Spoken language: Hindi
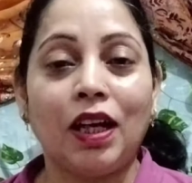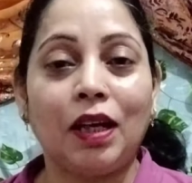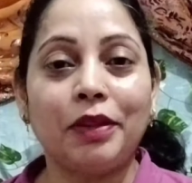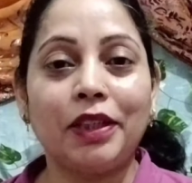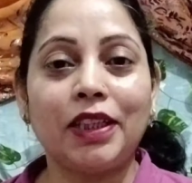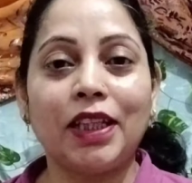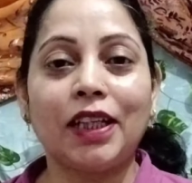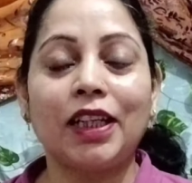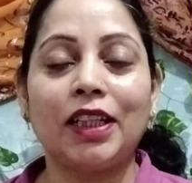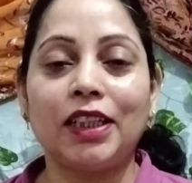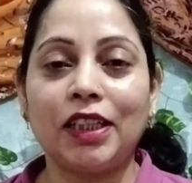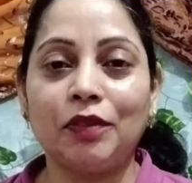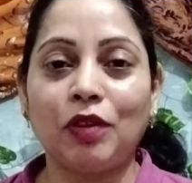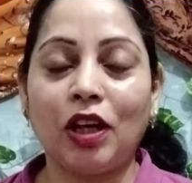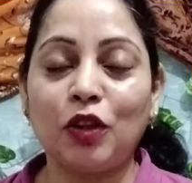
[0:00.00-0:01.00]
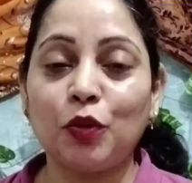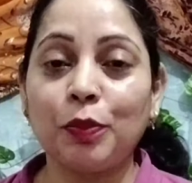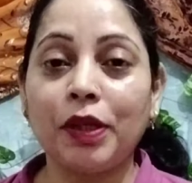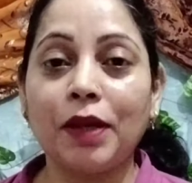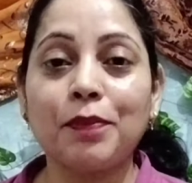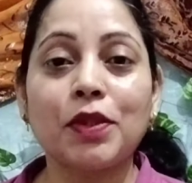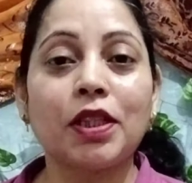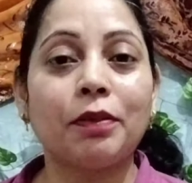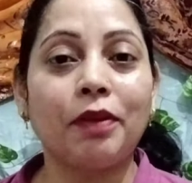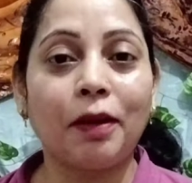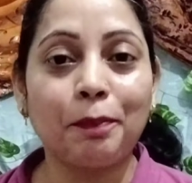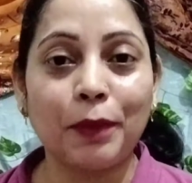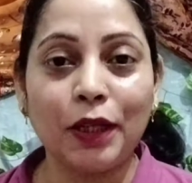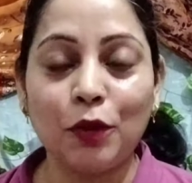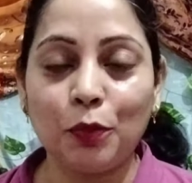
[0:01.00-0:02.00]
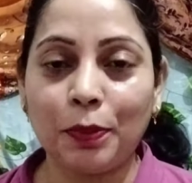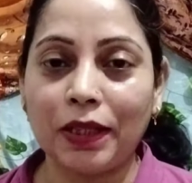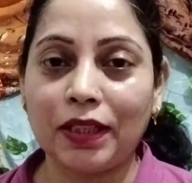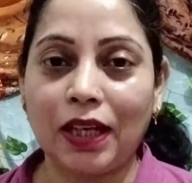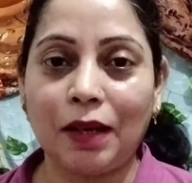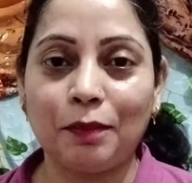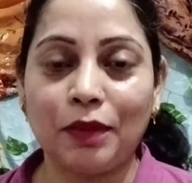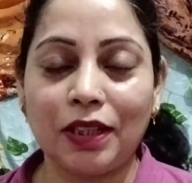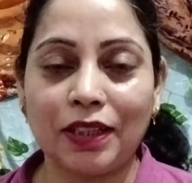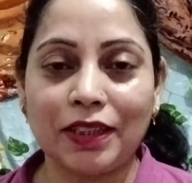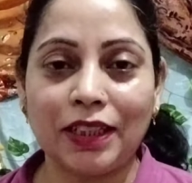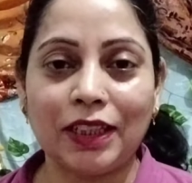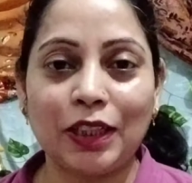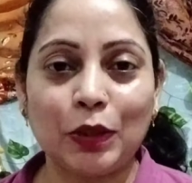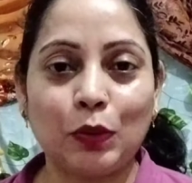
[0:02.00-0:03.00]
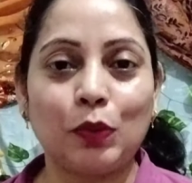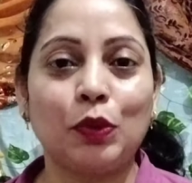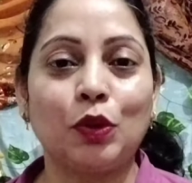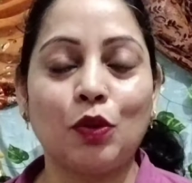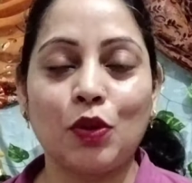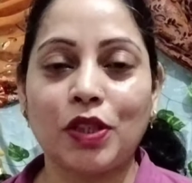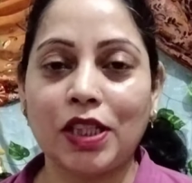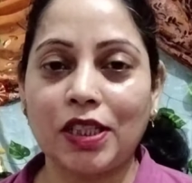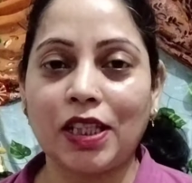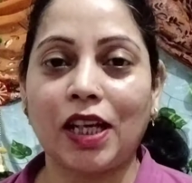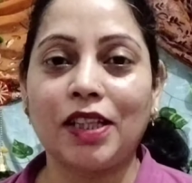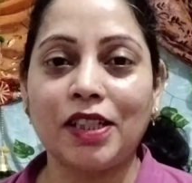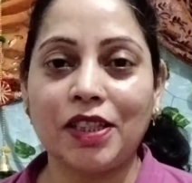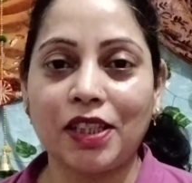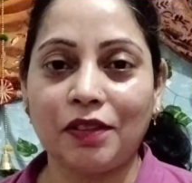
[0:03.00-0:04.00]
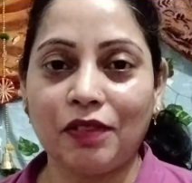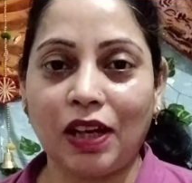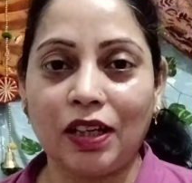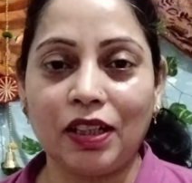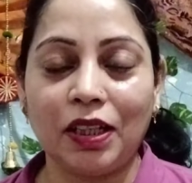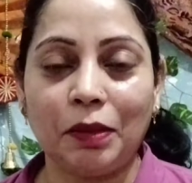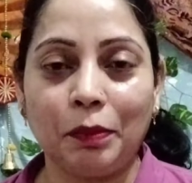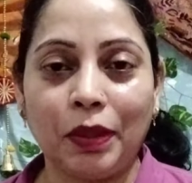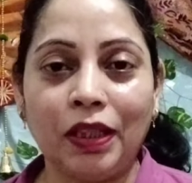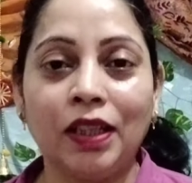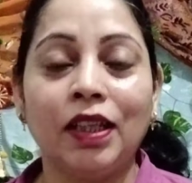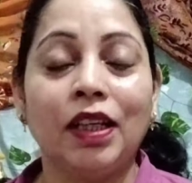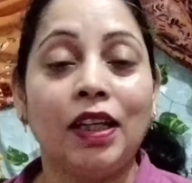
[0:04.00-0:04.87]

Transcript: अभी तक के त्योहारों में हम सिर्फ अपने ऊपर काम करते थे खुद को सजाने संवारने में